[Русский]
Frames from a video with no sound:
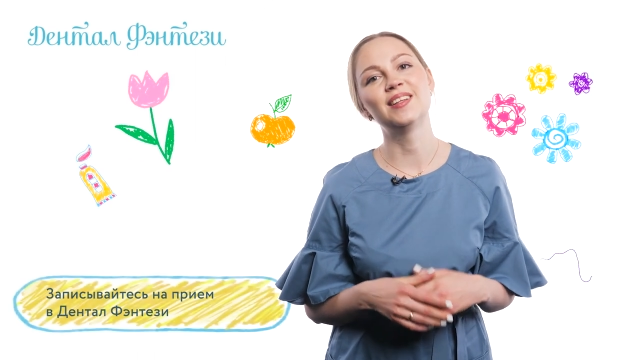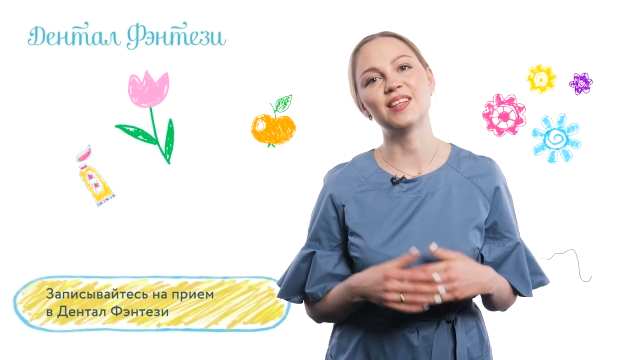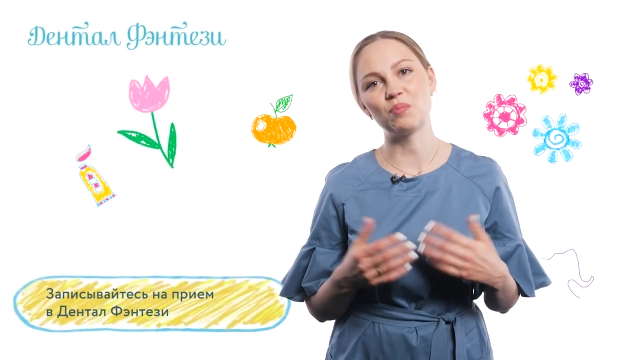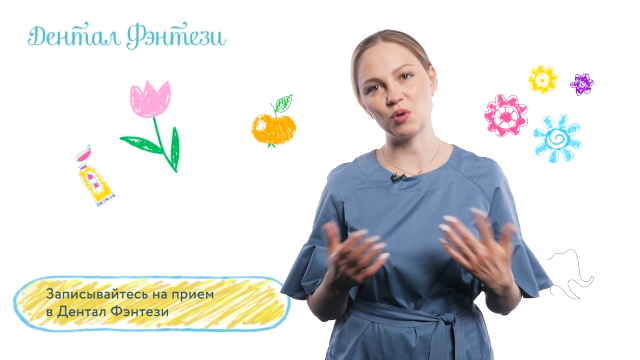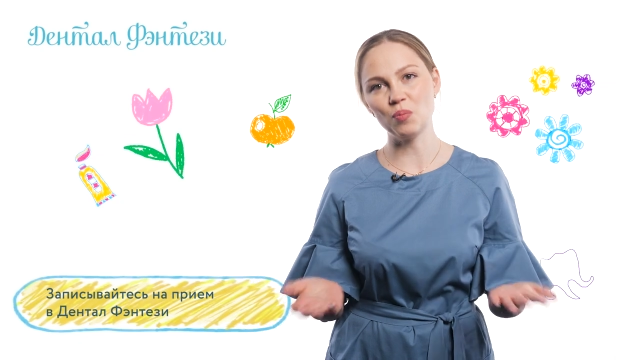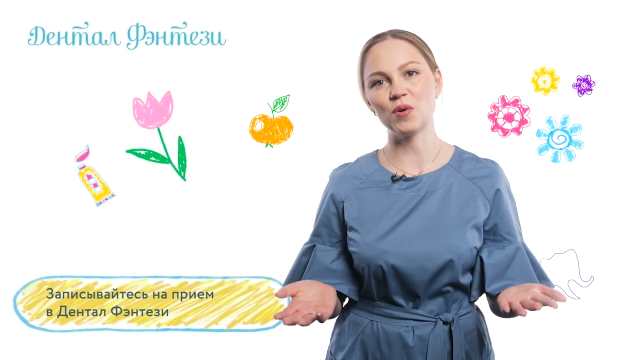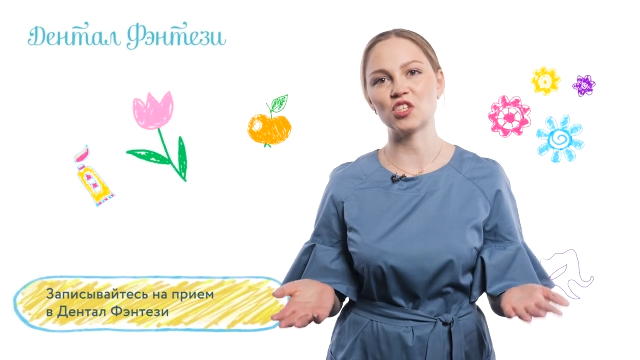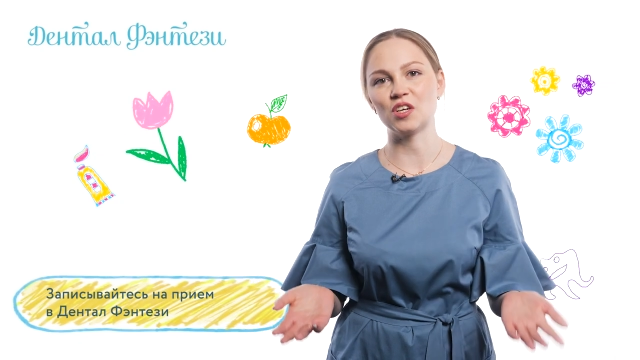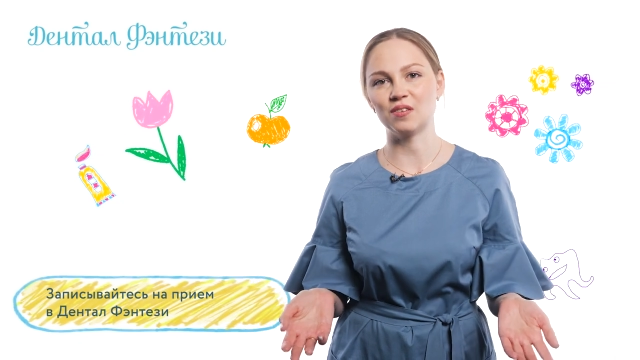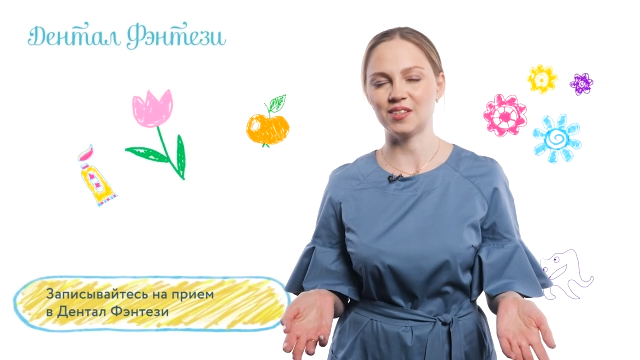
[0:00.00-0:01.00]
добро
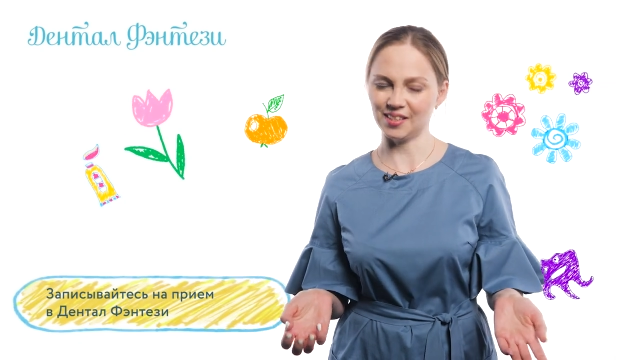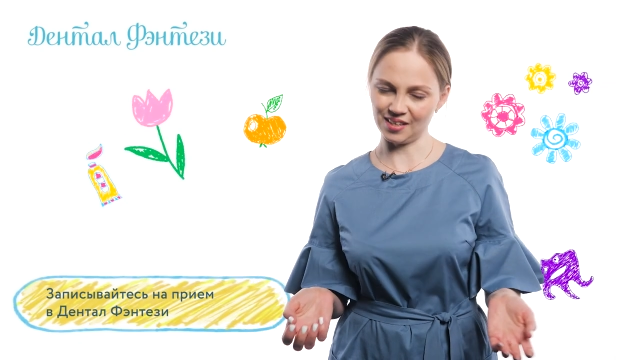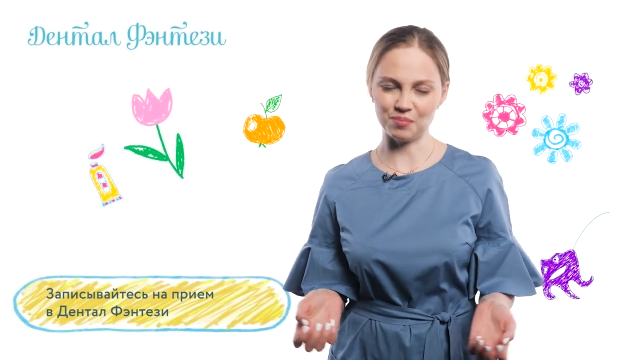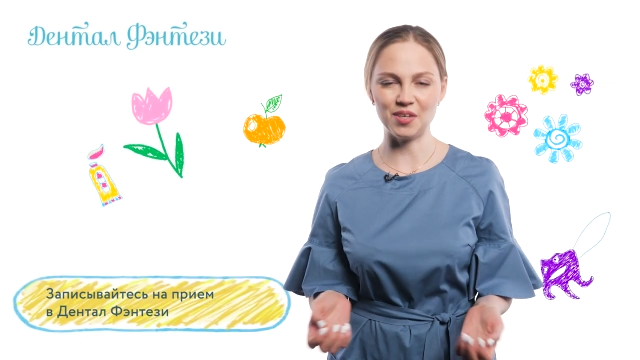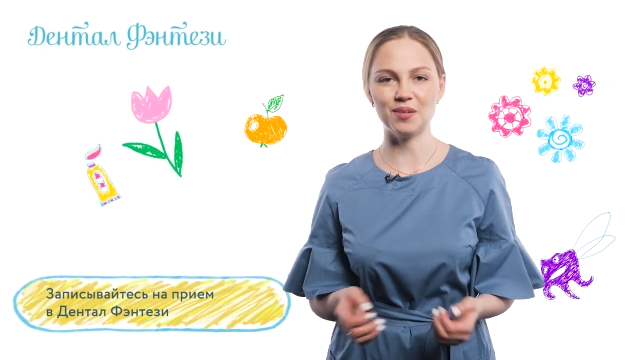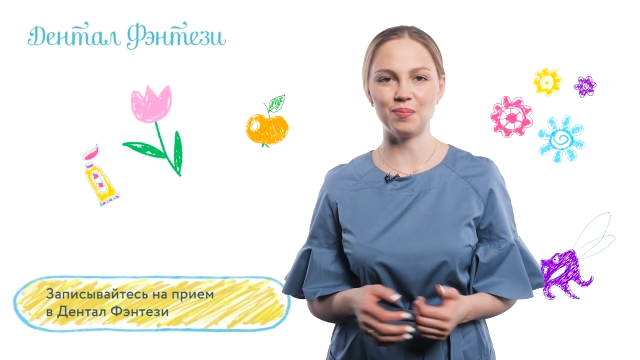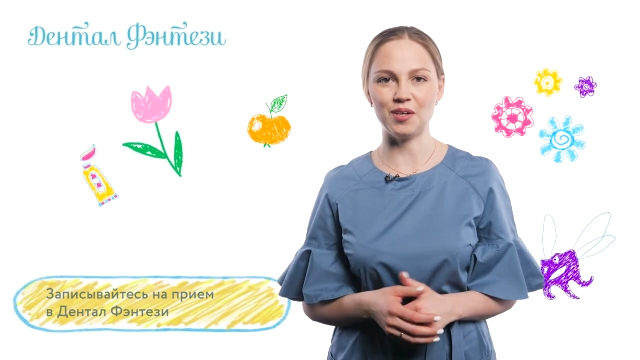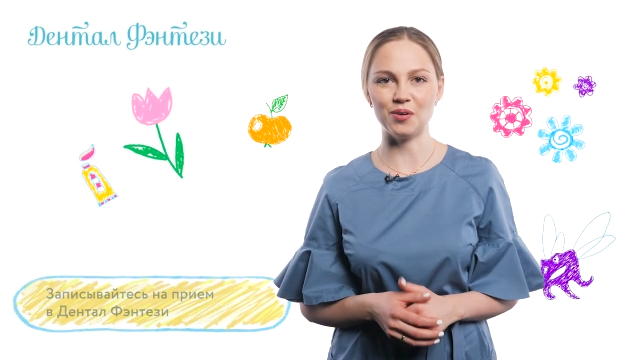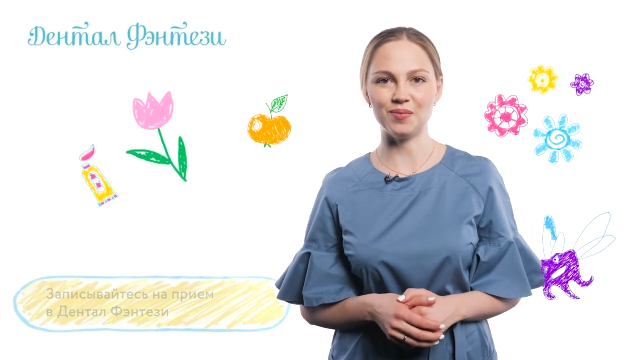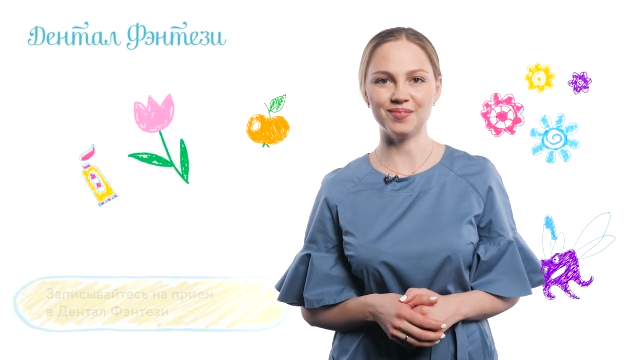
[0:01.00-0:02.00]
пожаловать ко мне на
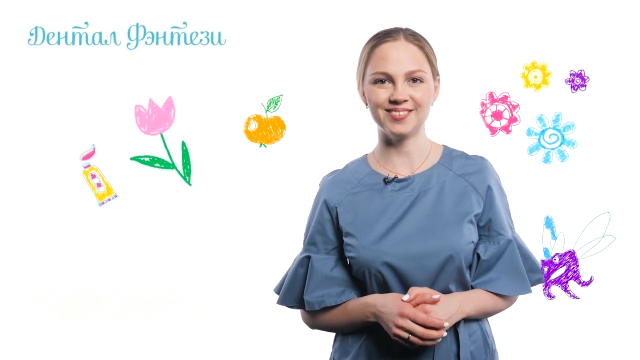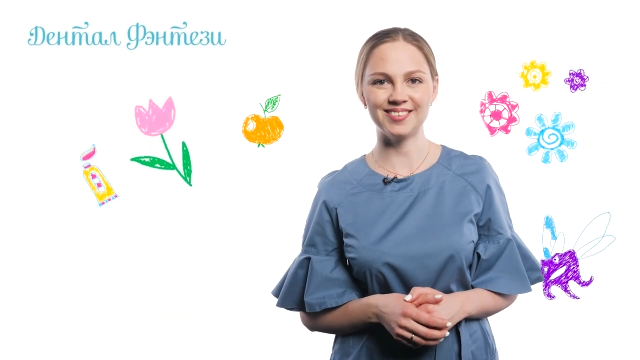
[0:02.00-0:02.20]
прием.